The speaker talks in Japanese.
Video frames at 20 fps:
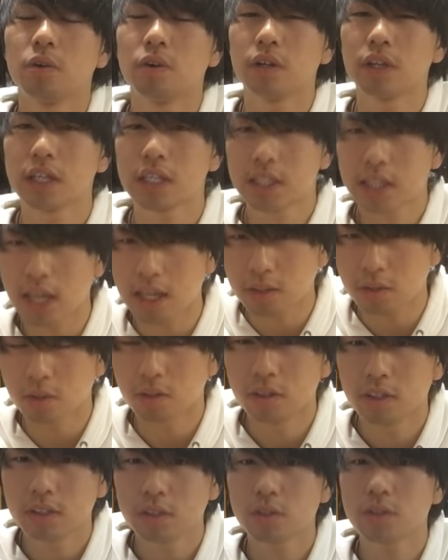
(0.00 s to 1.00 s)
行きたいと
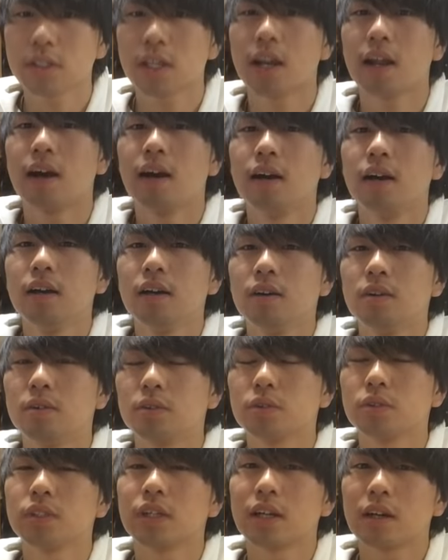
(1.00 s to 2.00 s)
そしたらお
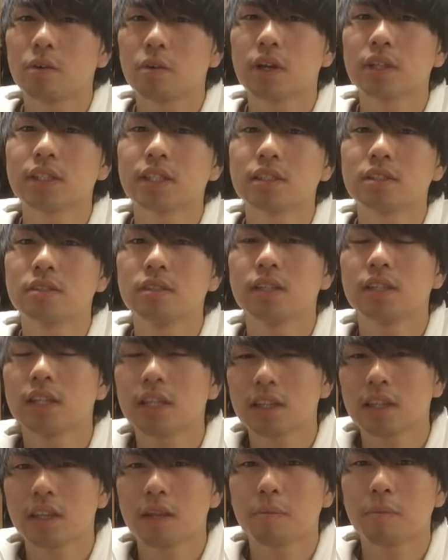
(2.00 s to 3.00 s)
父さんかお母さん連れ
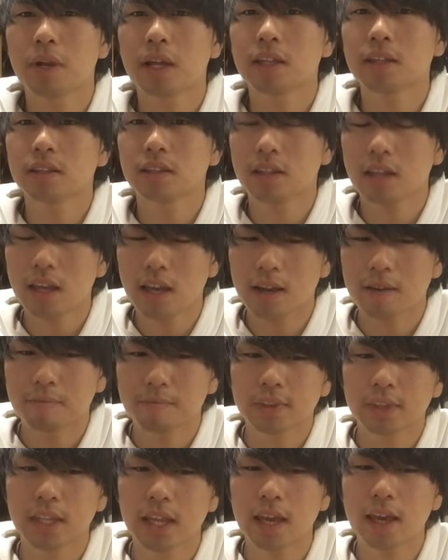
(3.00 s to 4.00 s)
てってもらって
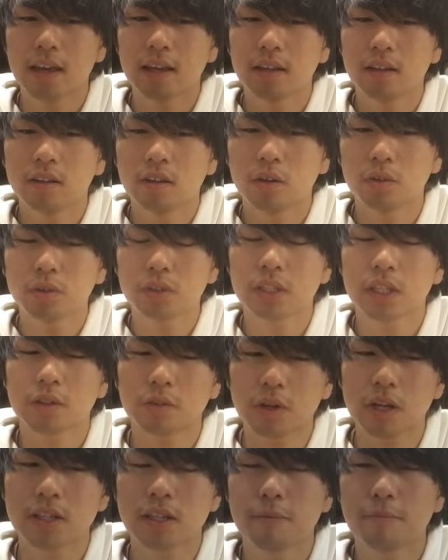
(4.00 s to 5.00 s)
でお父さん
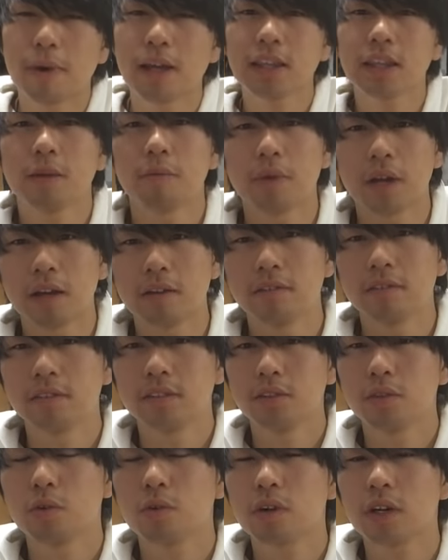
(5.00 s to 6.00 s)
とお母さん待ってもらう
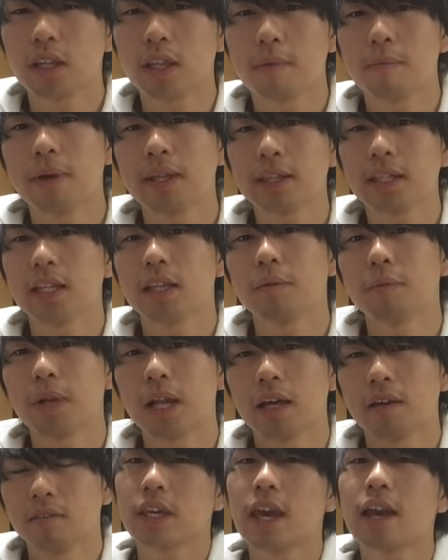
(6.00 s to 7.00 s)
どっかで待ってても
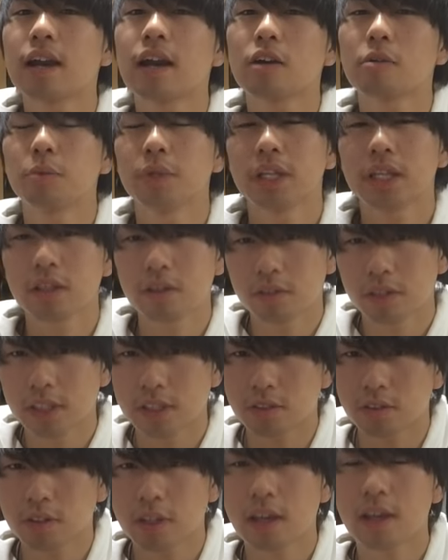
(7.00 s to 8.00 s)
らう見学もできるんで
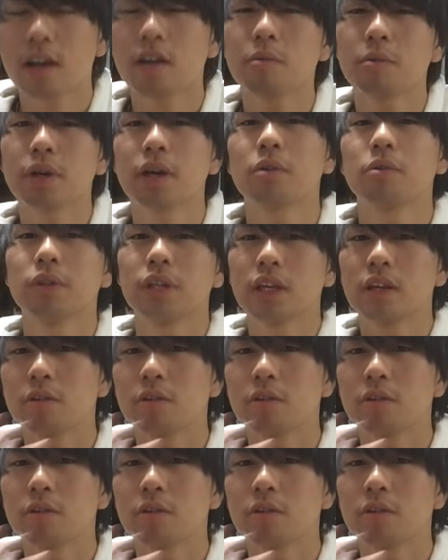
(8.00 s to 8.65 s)
すよ見学も結構で